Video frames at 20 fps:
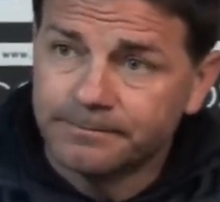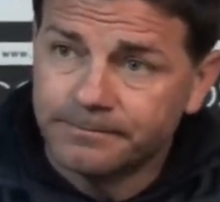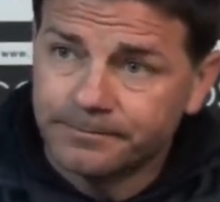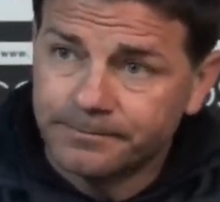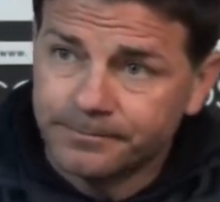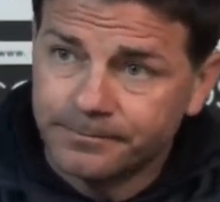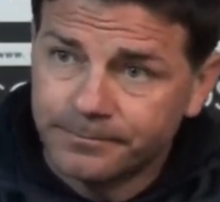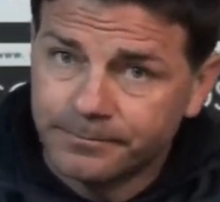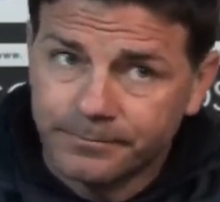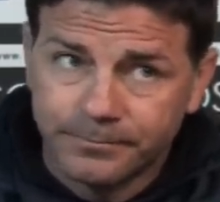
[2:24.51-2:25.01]

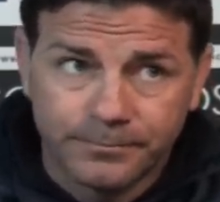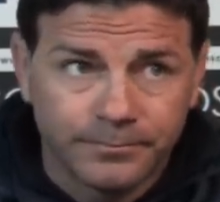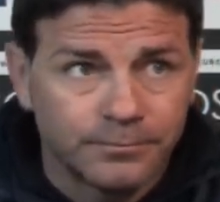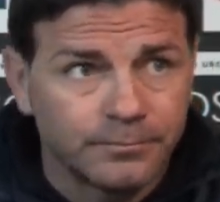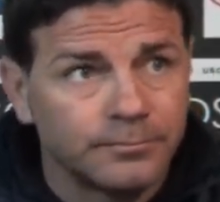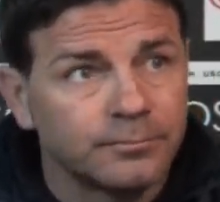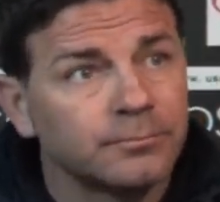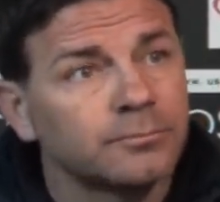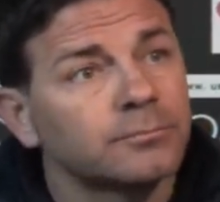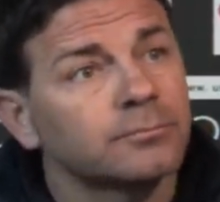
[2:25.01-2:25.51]
Quindi lei è
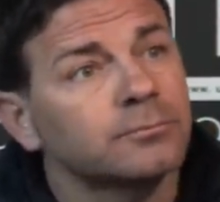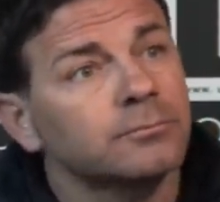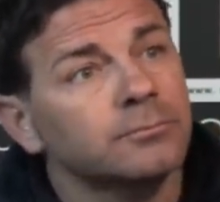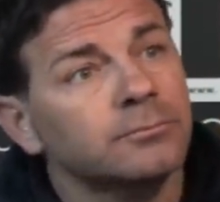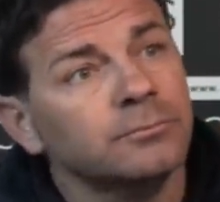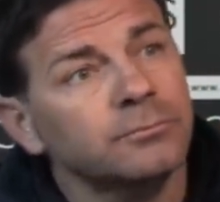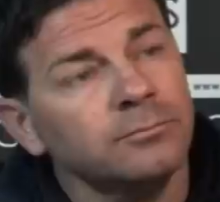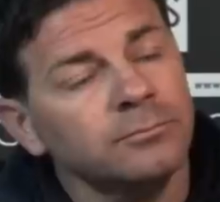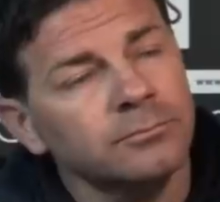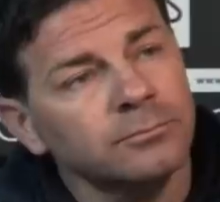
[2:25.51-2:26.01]
preoccupato per la
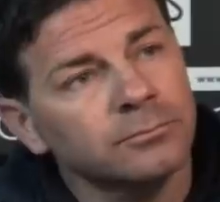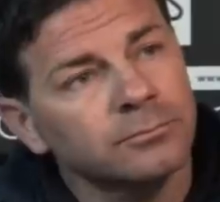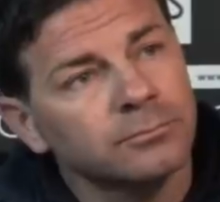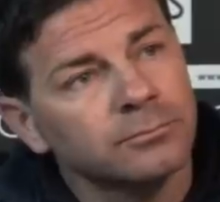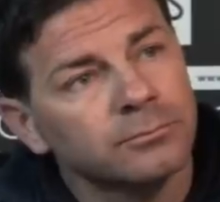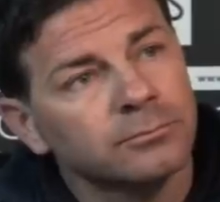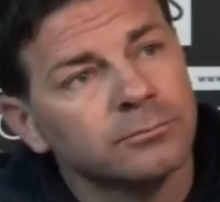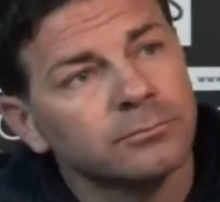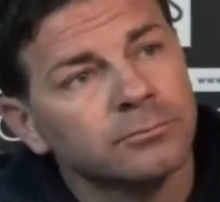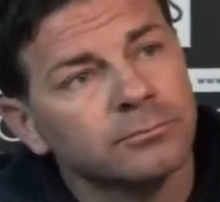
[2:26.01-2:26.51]
scarsa
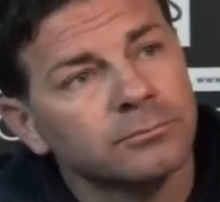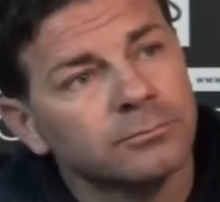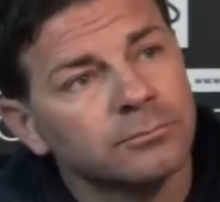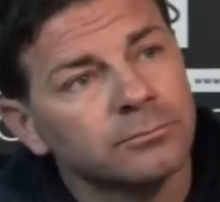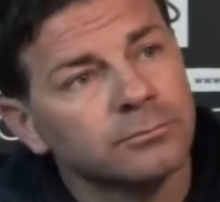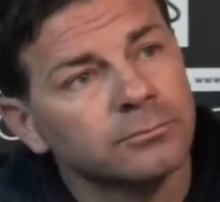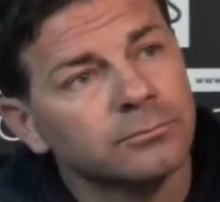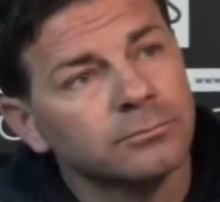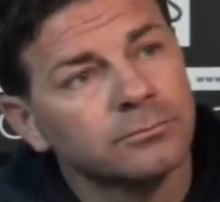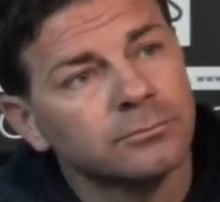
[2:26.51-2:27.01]
personalità
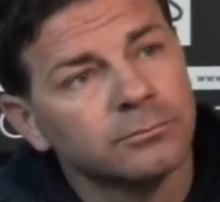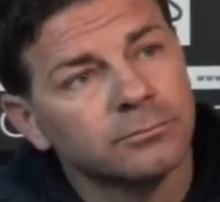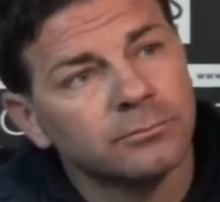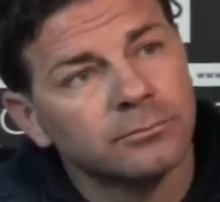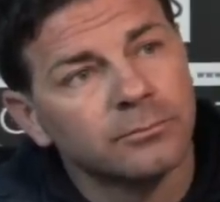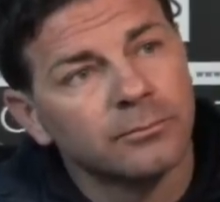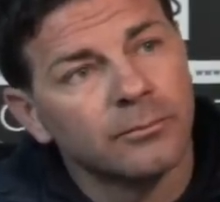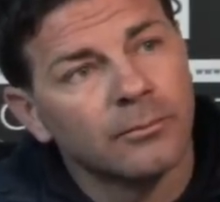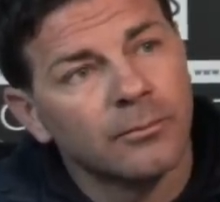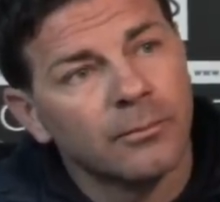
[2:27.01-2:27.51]
della
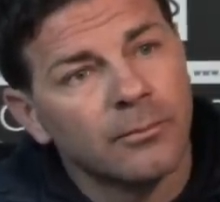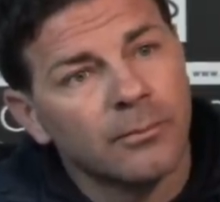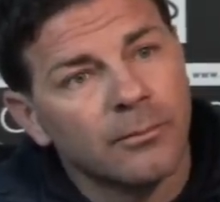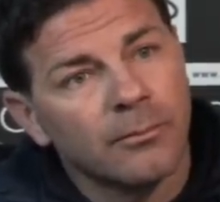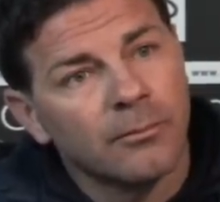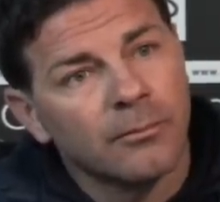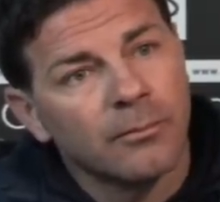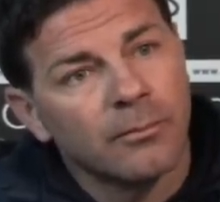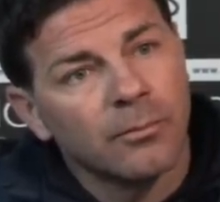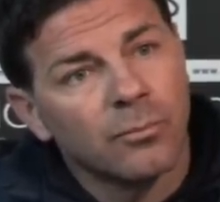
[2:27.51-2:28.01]
squadra
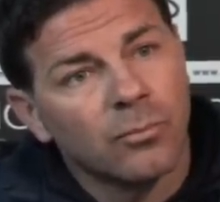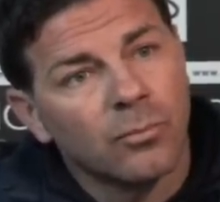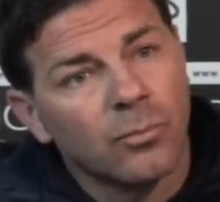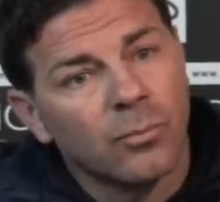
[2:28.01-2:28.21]
fondamentalmente?